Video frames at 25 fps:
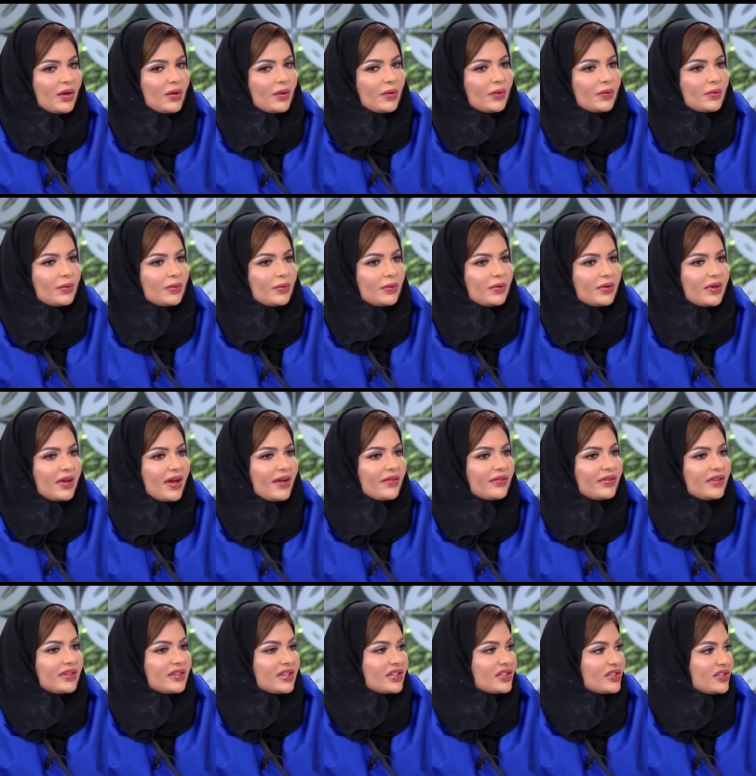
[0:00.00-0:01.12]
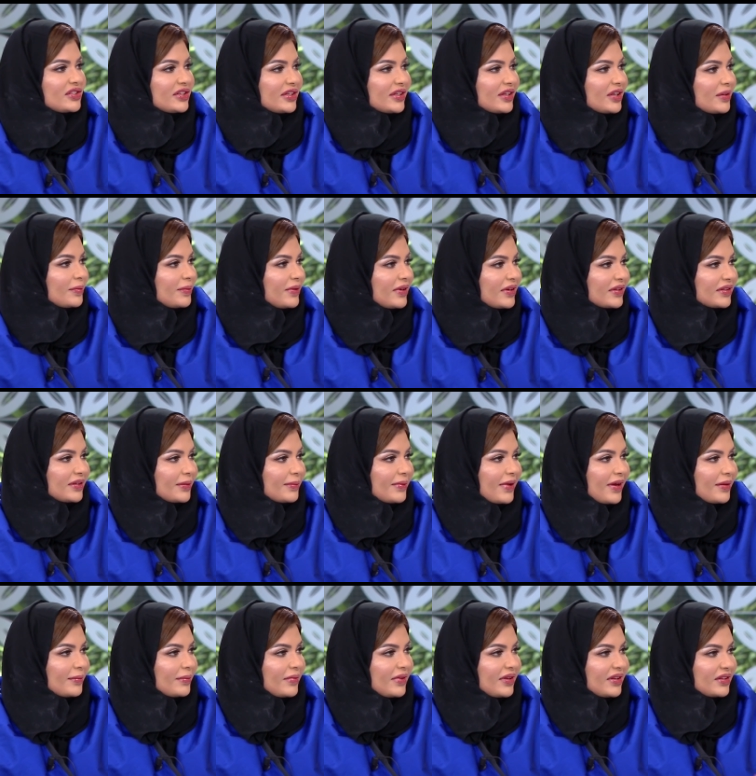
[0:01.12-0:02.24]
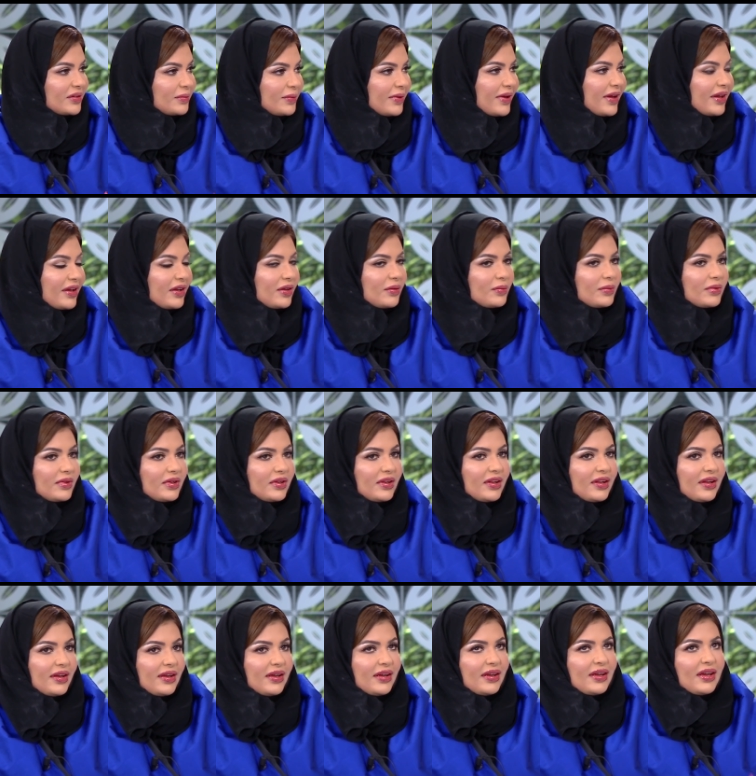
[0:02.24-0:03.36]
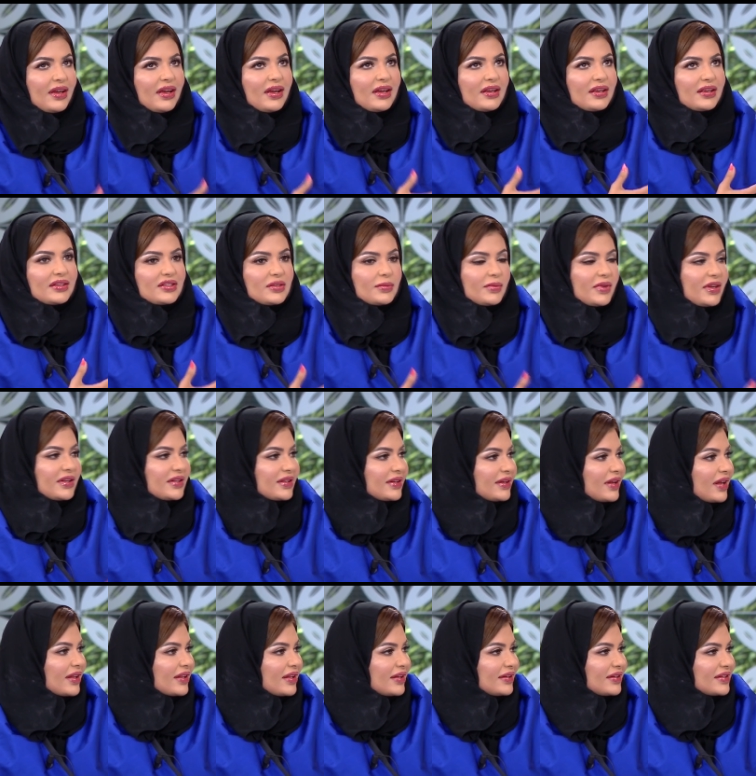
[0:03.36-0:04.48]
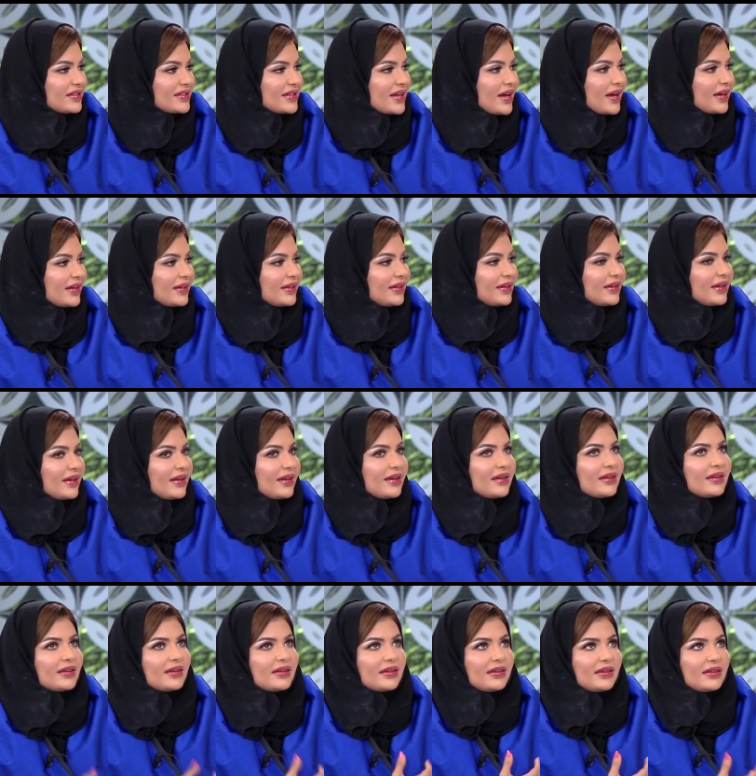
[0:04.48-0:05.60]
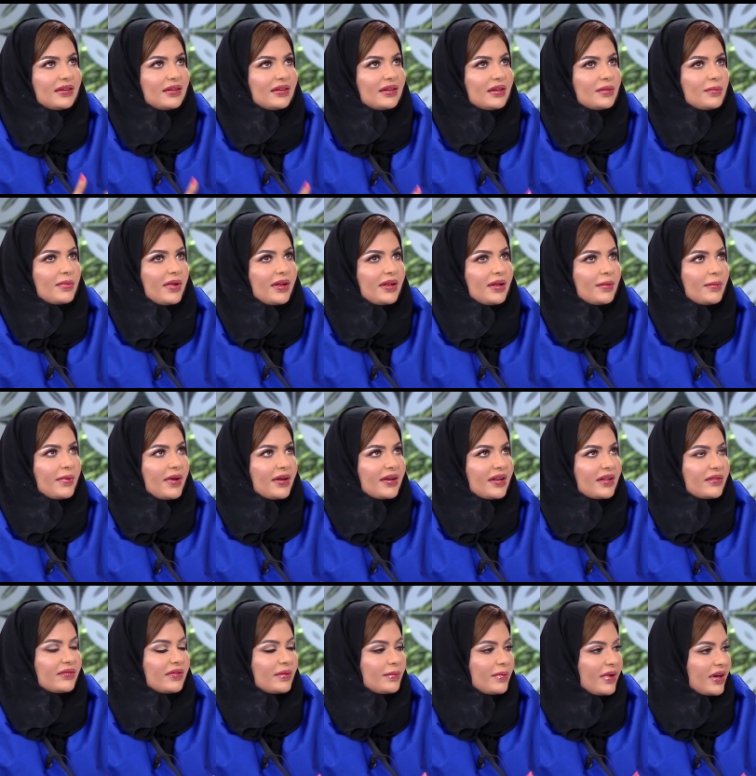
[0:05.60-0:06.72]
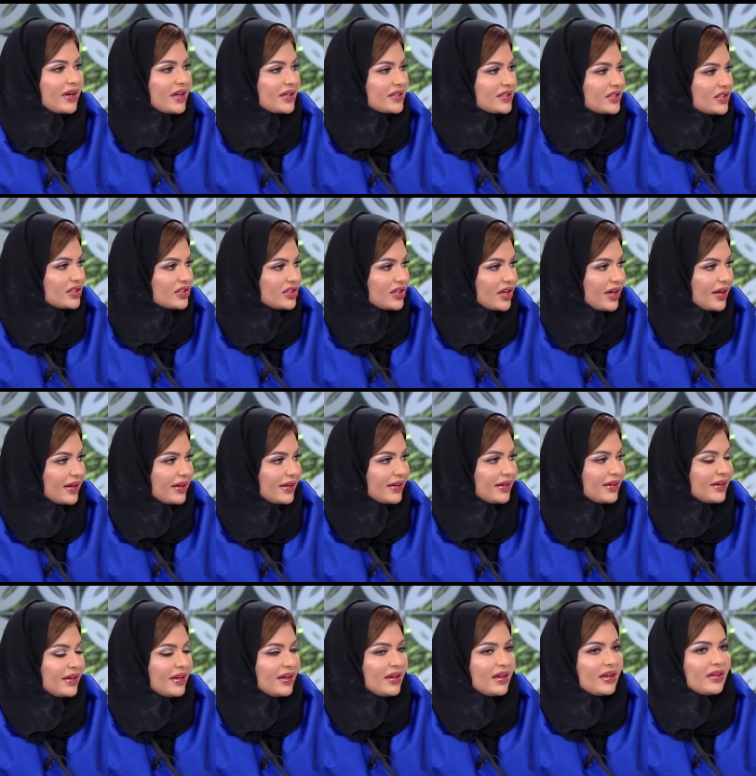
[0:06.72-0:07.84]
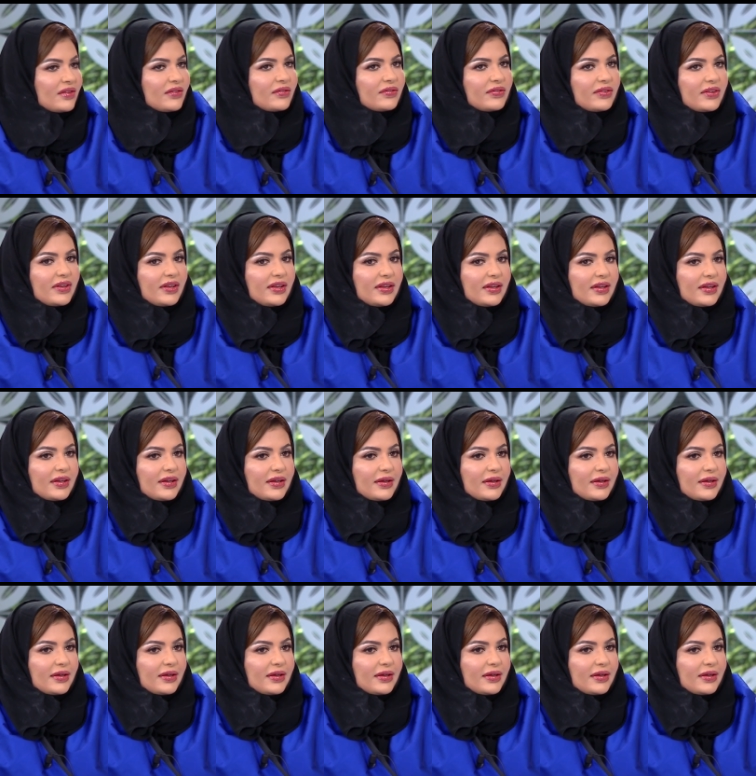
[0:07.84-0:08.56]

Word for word: وكان في تشجيع كبير طبعا من دبي من آه، جمعية النهضة النسائية آه، عملنا معرض في المركز التجاري في